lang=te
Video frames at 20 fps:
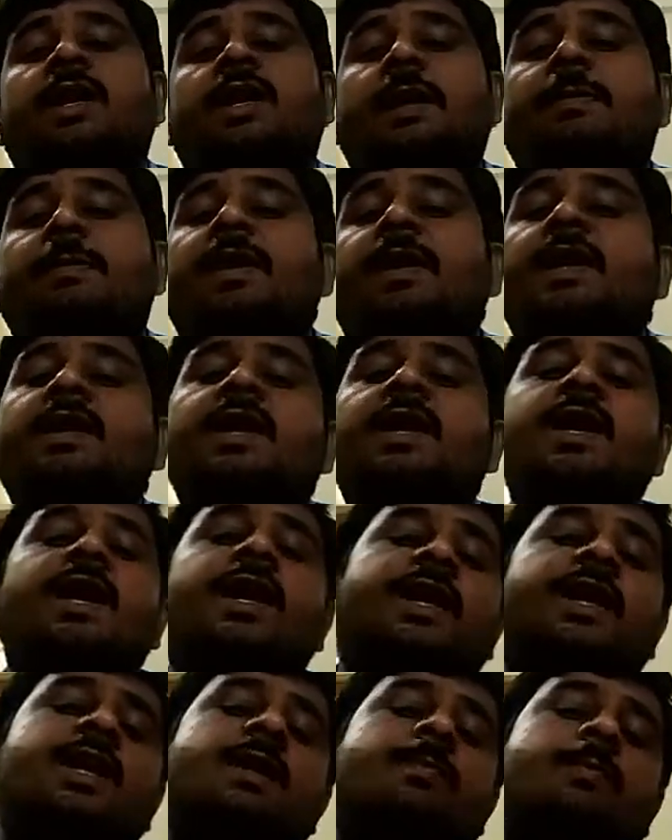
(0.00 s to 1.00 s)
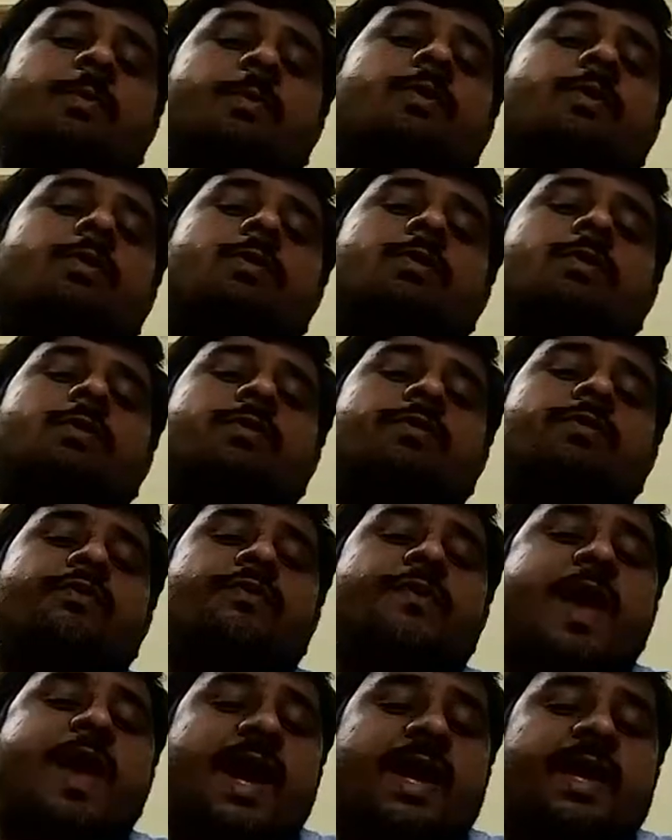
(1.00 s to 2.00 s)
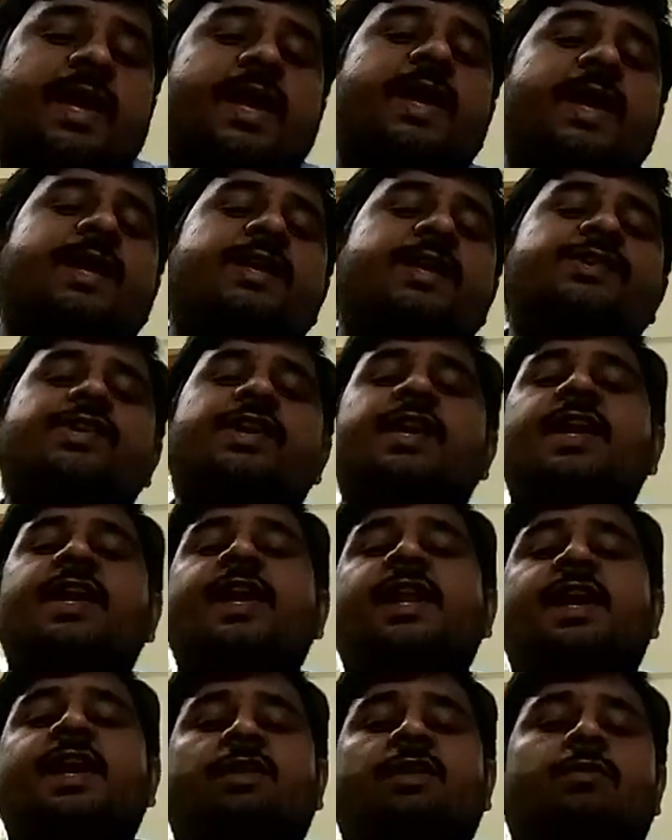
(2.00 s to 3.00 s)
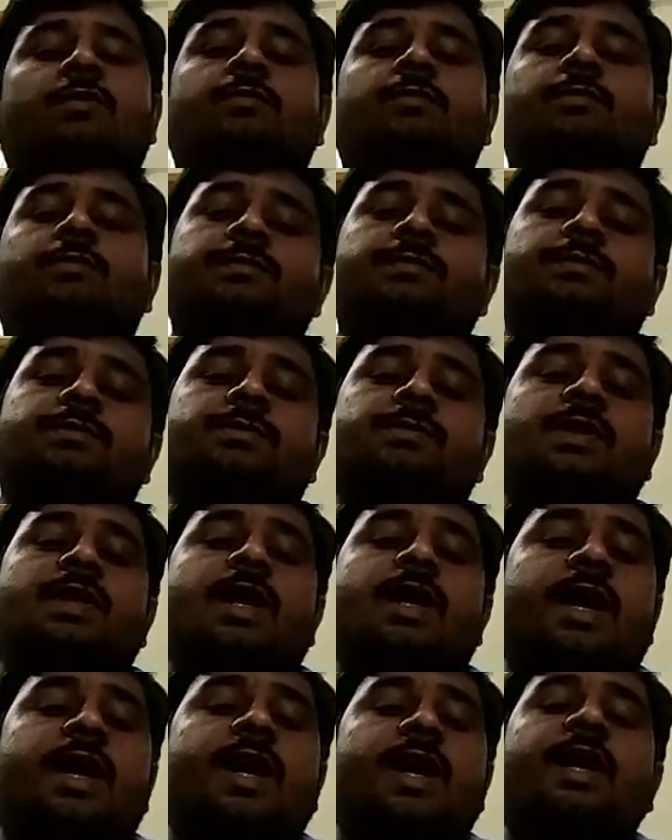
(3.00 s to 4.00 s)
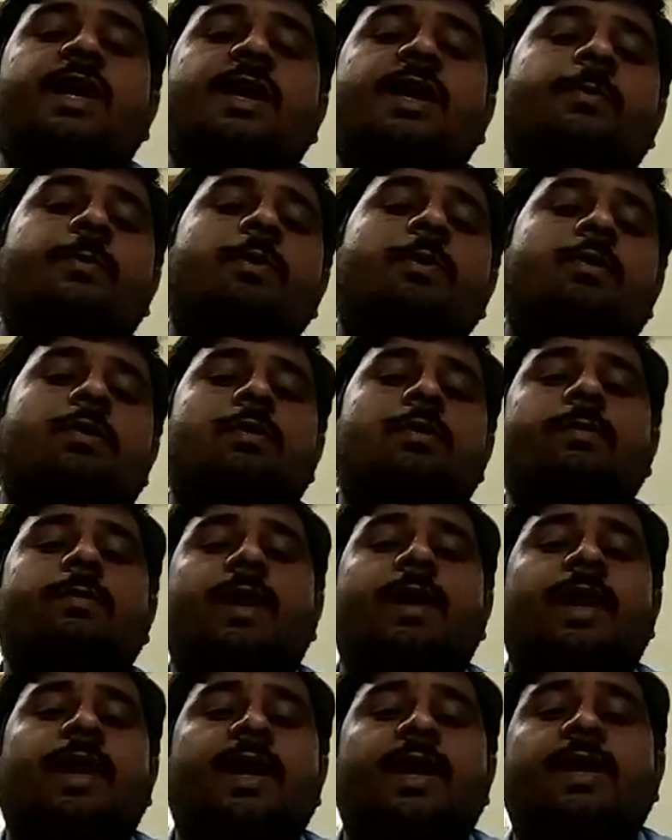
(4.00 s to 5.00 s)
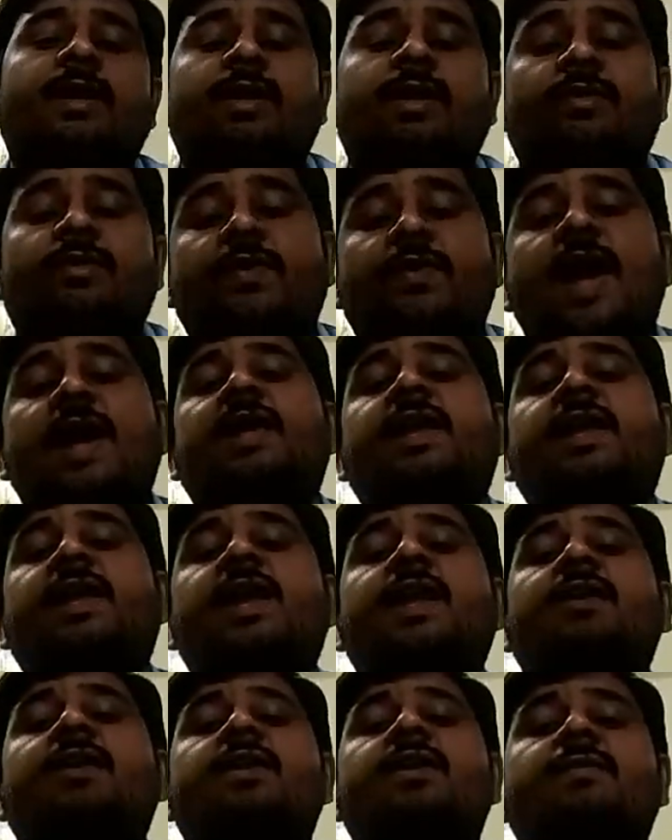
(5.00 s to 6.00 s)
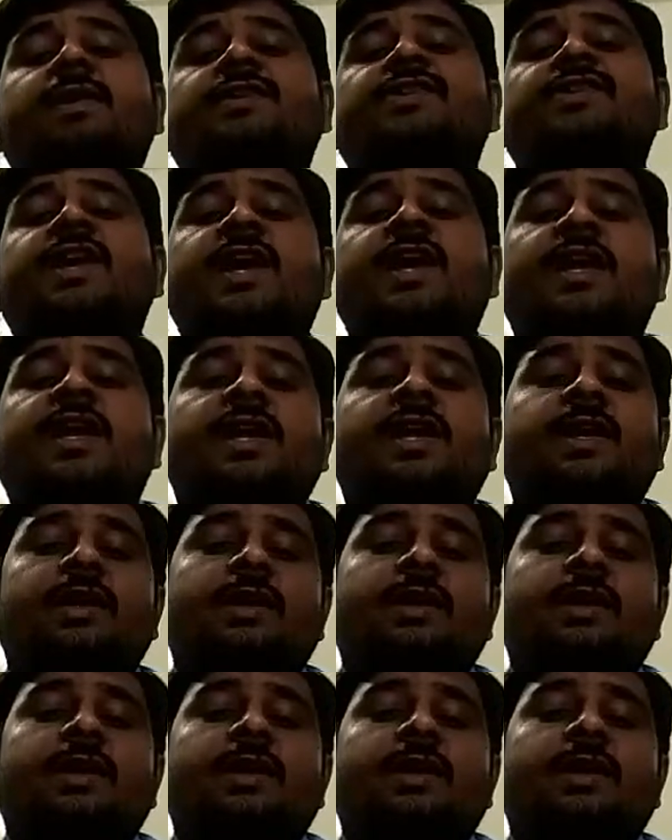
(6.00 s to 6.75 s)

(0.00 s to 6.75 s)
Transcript: కమెంట్ అని అడిగినప్పుడు వ్యాఖ్యానించండి అని అర్థం అలాంటప్పుడు మరి వ్యాఖ్యానం ఎవరు చేయాలి